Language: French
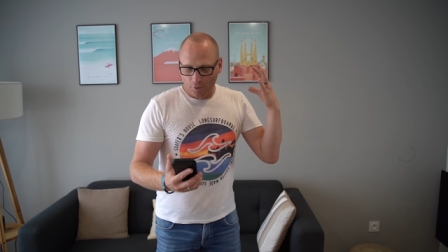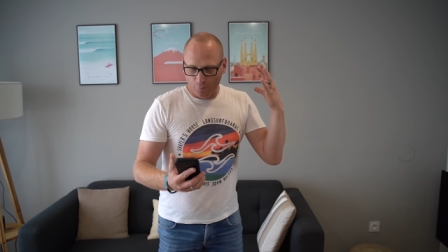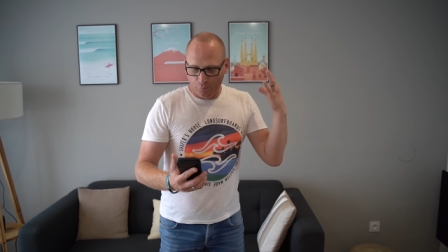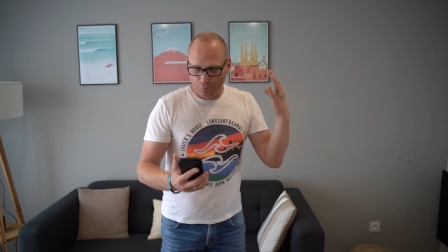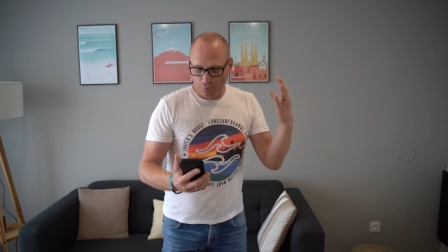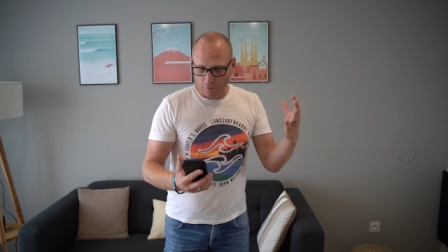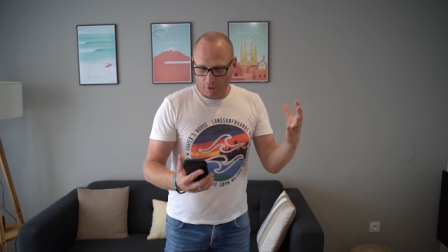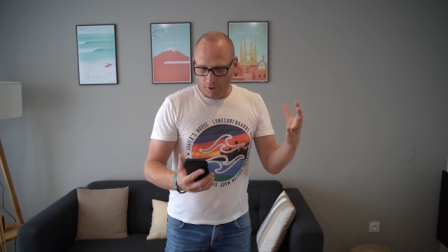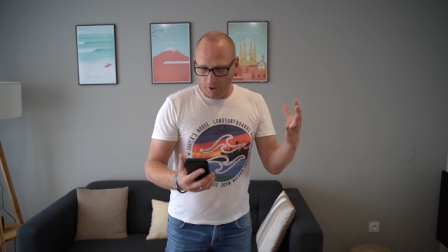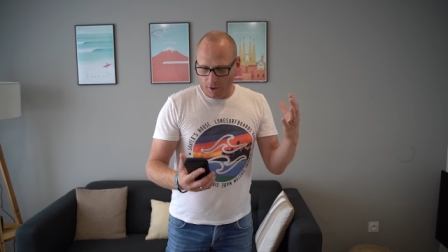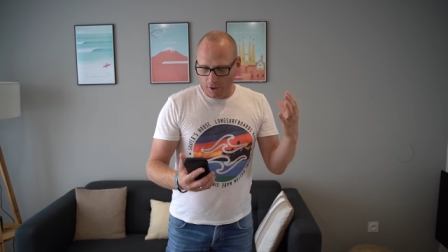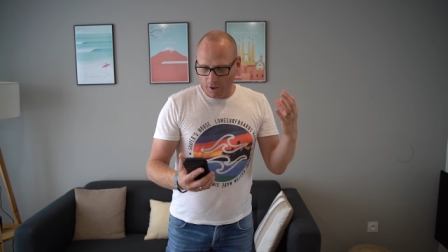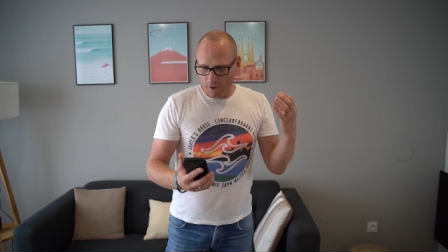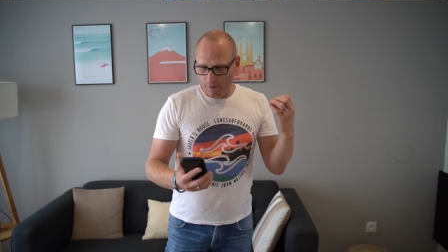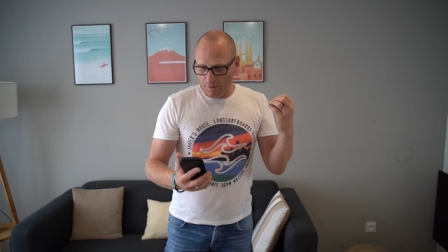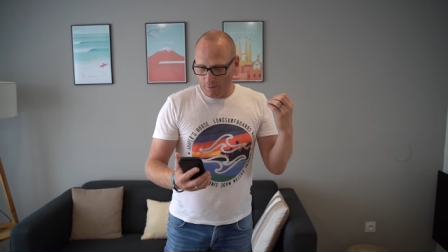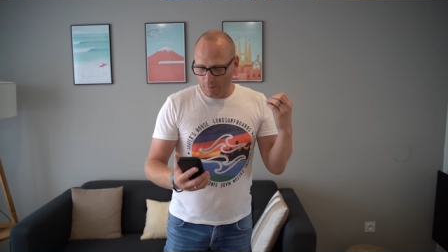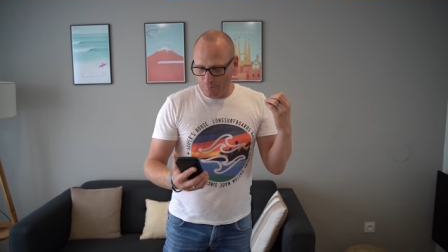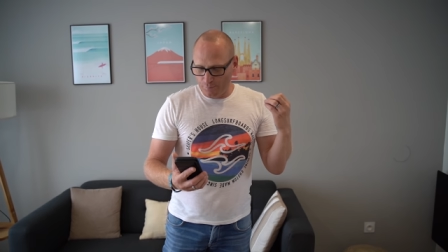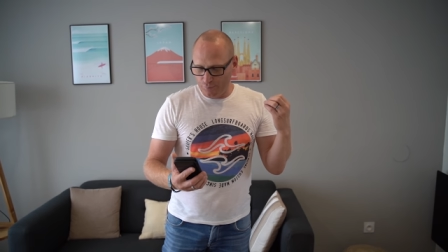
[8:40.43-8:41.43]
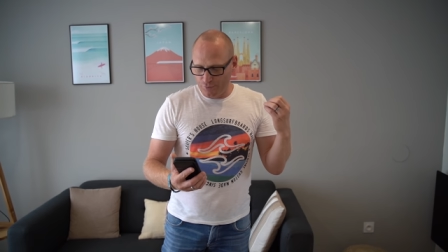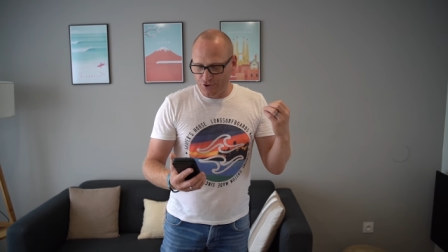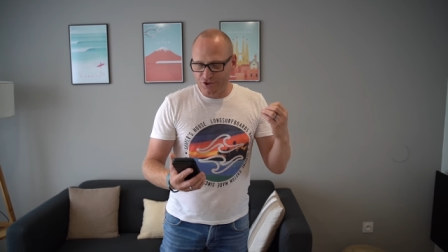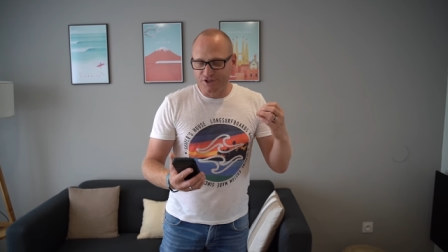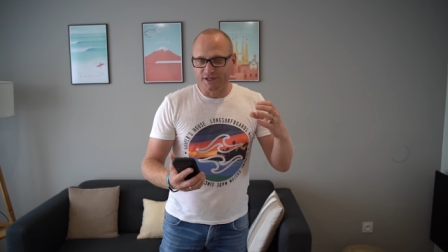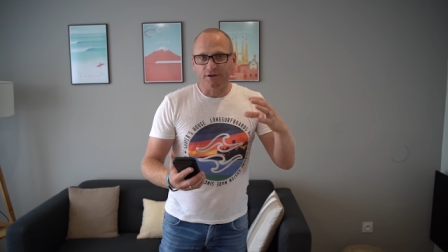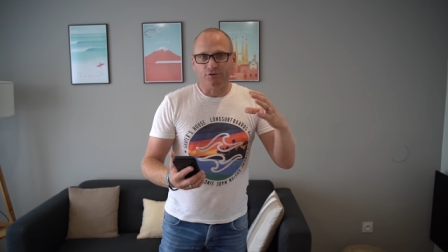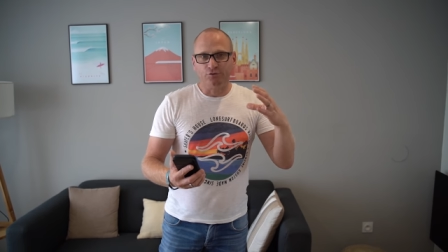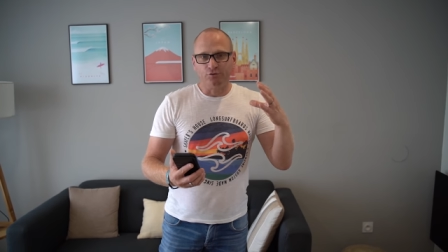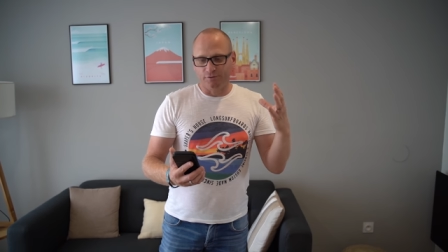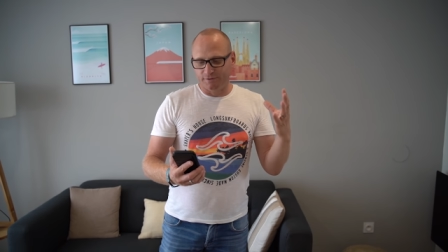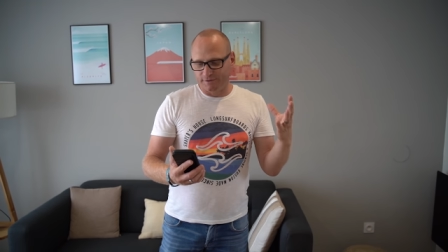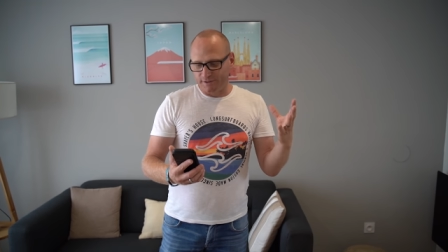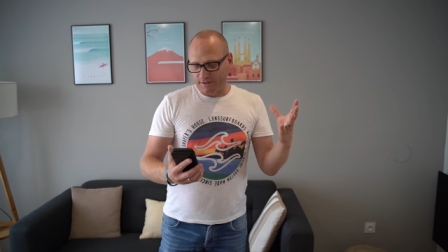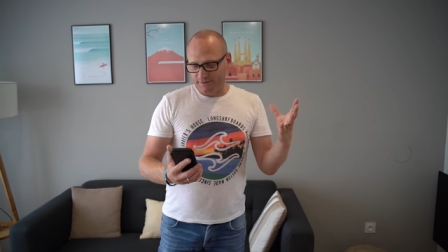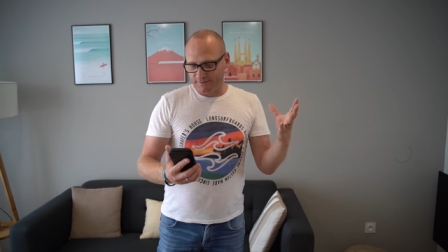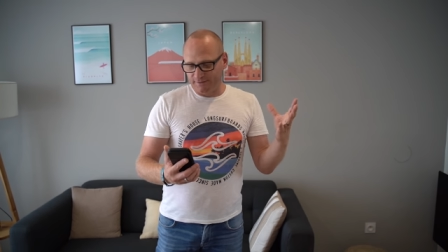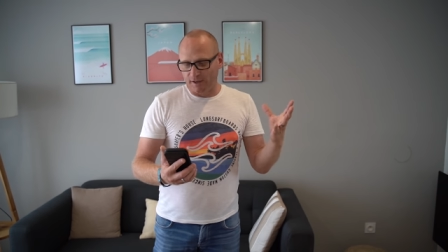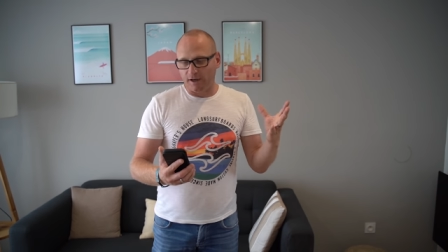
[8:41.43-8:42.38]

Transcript: Pour un budget total